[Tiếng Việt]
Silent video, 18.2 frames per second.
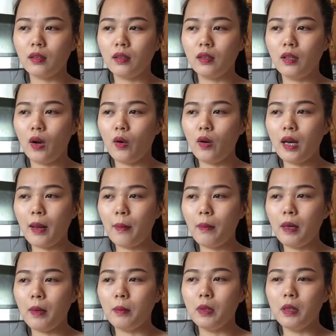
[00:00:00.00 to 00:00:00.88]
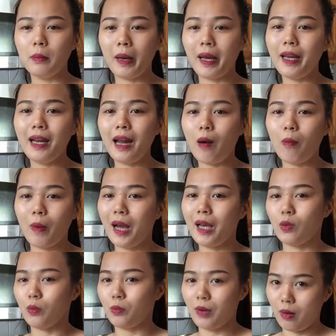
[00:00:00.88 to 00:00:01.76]
giỏi lắm là 10 mấy đồng,
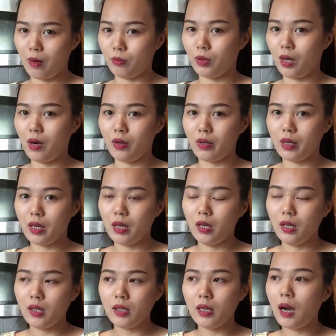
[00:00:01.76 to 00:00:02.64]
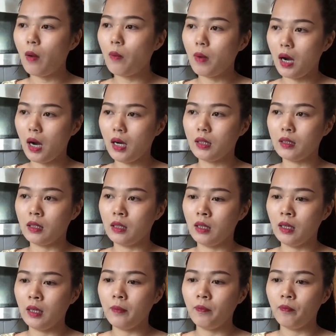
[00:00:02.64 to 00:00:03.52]
20 đồng thôi chứ không có hơn
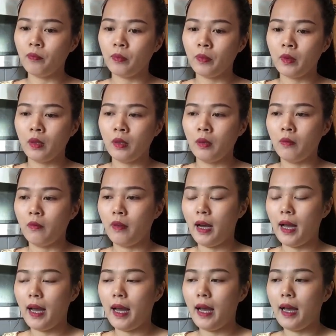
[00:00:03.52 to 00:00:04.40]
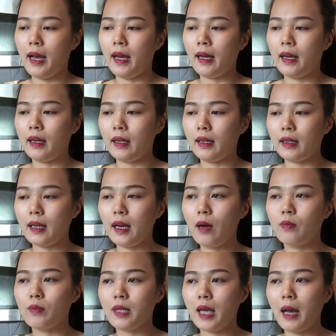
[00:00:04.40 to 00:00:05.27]
nữa. Và các
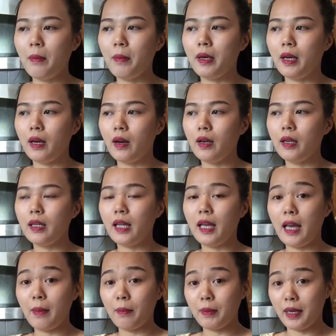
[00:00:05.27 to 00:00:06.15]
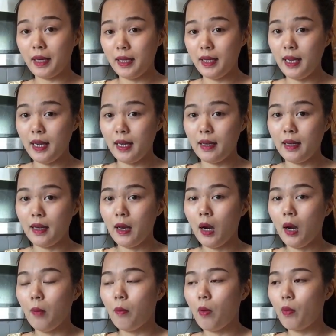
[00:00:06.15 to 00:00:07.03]
ông xã mình nói thì em nghĩ đi,
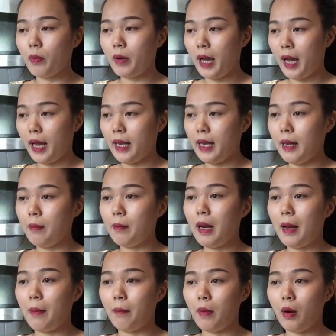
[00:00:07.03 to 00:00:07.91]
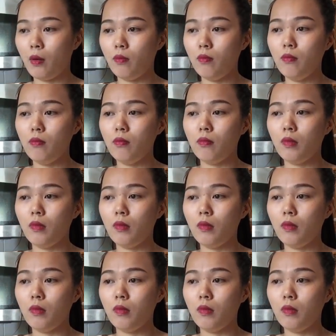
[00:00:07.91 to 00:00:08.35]
một ngày em làm móng